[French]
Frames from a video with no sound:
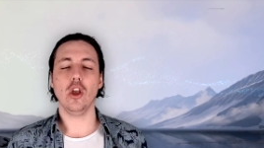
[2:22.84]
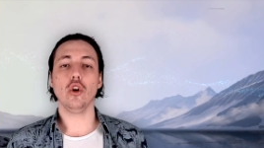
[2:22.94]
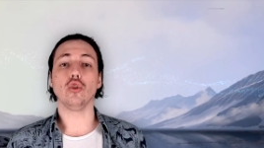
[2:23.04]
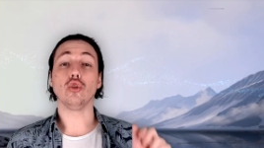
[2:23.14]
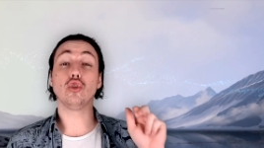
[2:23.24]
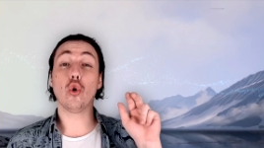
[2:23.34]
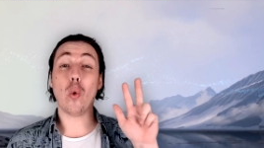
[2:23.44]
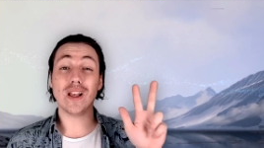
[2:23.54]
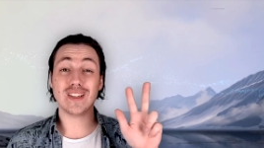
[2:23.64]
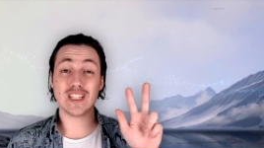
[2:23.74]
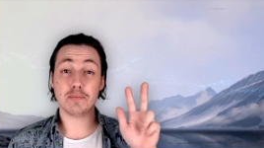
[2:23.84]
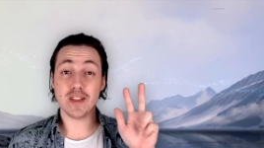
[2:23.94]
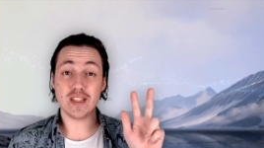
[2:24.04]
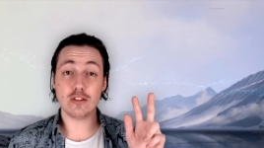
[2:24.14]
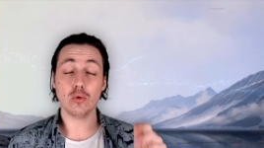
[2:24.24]
que trois
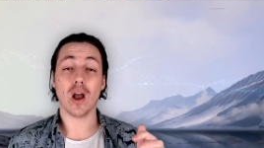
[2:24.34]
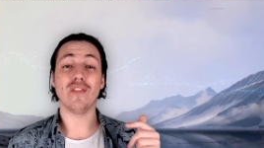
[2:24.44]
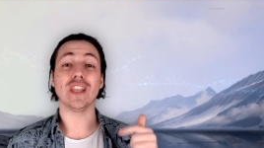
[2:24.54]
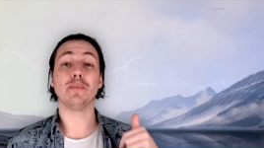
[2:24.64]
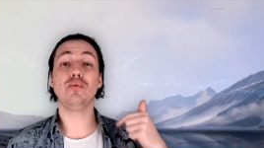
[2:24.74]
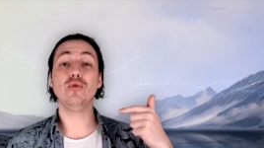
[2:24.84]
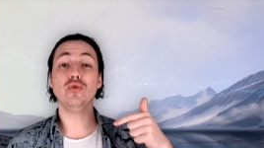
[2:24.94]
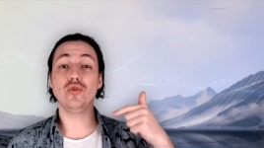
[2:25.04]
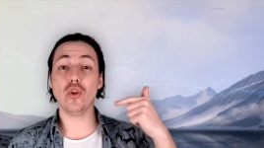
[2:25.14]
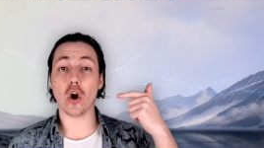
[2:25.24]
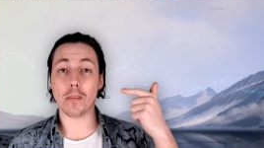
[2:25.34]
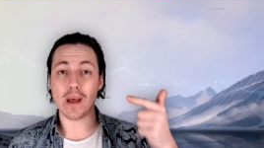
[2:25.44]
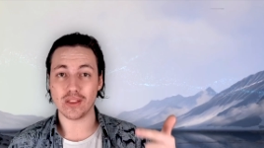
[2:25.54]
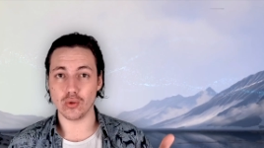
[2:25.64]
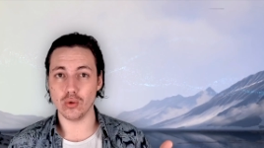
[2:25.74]
expéditions avec plusieurs
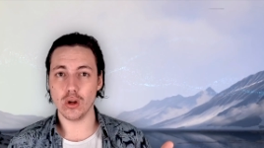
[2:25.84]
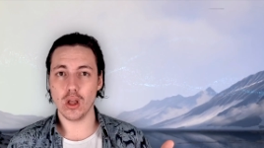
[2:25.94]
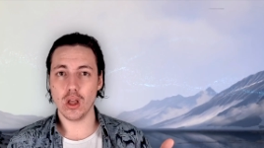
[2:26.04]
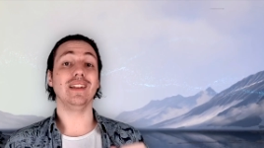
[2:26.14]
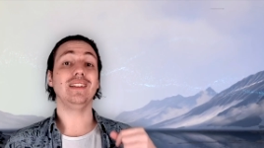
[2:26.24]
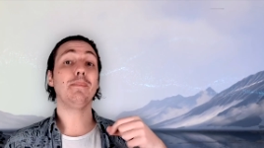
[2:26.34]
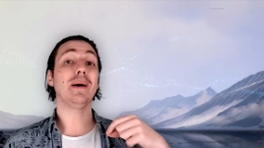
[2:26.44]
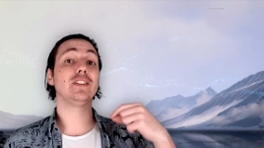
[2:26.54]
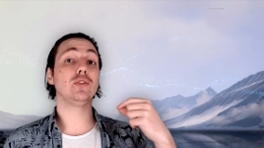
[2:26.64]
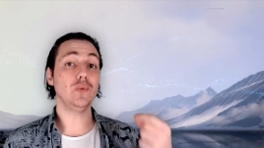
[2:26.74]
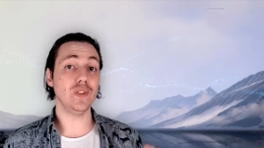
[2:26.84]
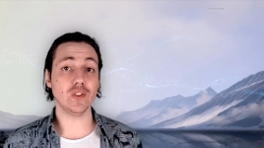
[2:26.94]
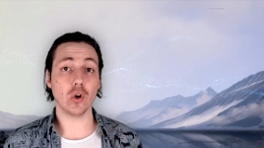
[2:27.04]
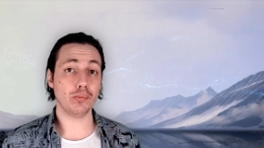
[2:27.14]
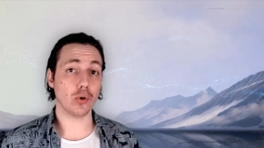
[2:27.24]
bateaux n'étaient pas
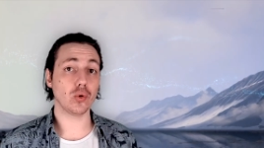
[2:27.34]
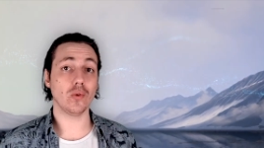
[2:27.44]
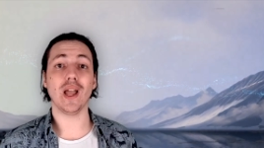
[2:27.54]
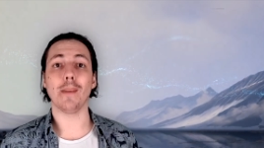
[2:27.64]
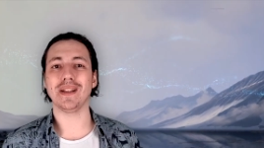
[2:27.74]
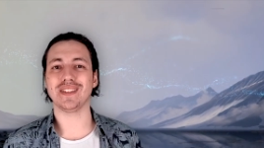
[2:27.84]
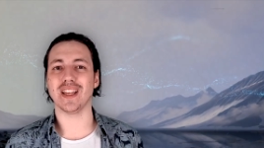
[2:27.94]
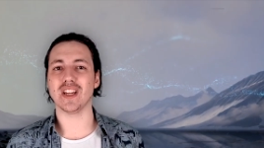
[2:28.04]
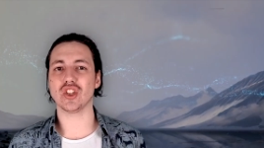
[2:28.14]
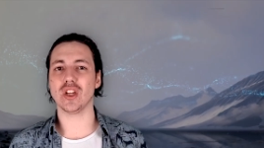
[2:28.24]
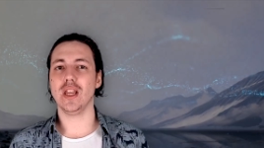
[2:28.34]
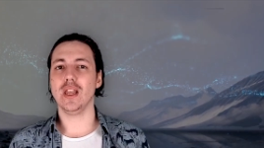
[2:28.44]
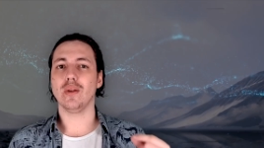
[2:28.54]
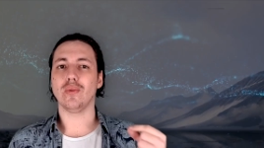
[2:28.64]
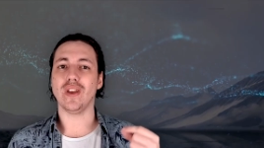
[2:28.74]
suffisants pour trouver un passage
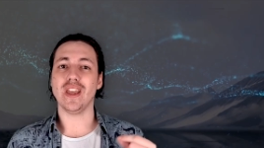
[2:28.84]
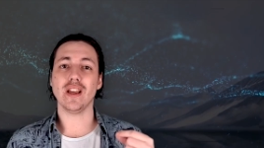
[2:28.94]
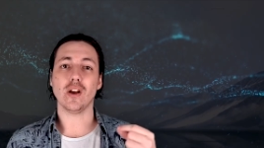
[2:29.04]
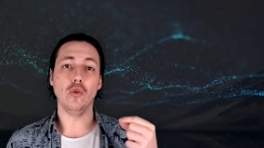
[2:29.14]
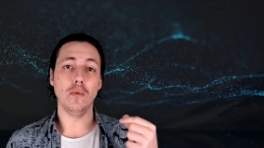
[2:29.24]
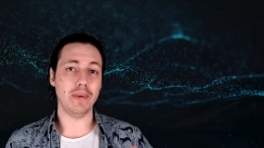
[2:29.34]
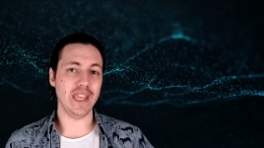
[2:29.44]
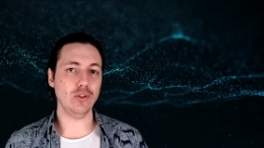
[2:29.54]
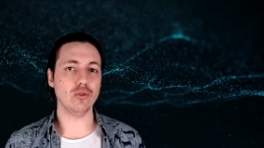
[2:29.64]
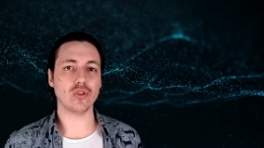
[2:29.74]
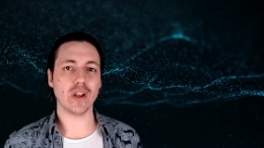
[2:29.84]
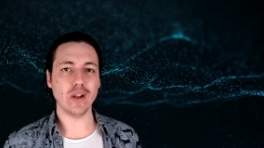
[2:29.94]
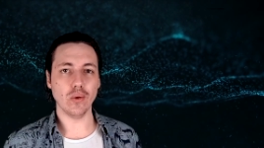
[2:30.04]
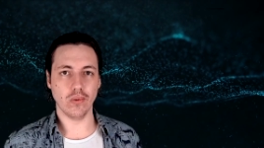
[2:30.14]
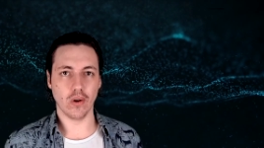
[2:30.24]
vers le pays du soleil
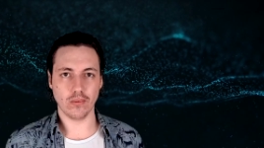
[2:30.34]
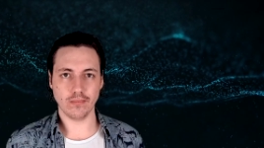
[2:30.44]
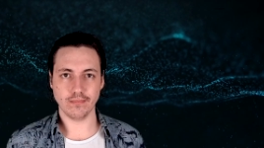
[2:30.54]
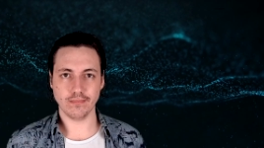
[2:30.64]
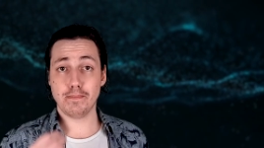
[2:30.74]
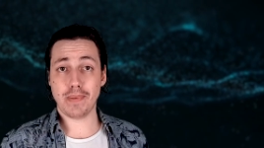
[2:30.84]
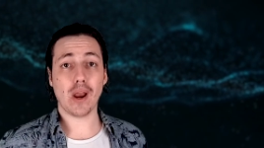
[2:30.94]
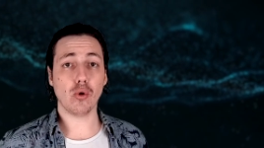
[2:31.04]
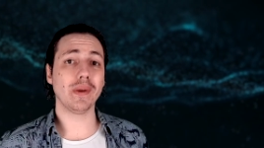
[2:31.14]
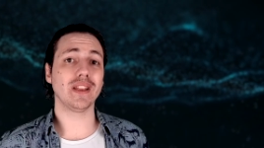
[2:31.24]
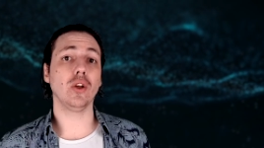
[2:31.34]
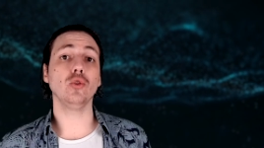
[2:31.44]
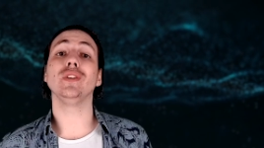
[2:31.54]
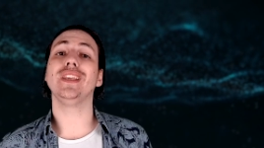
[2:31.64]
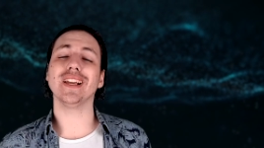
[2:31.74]
levant. Parlons maintenant
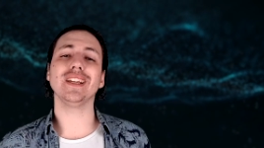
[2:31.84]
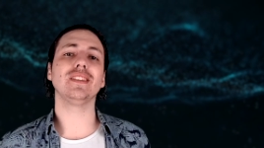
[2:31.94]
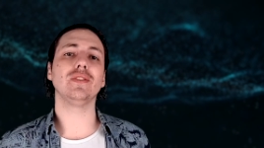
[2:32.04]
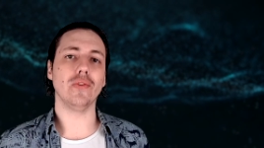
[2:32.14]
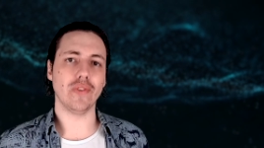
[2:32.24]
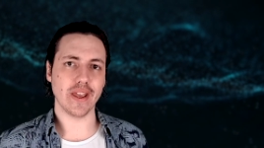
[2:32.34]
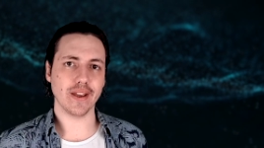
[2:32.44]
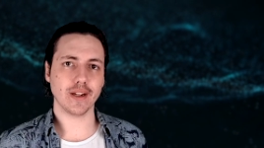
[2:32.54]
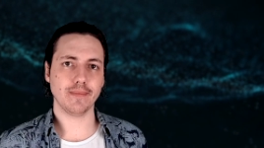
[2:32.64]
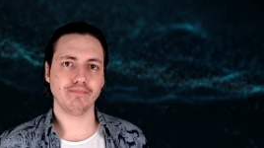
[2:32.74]
de Gerrit de verre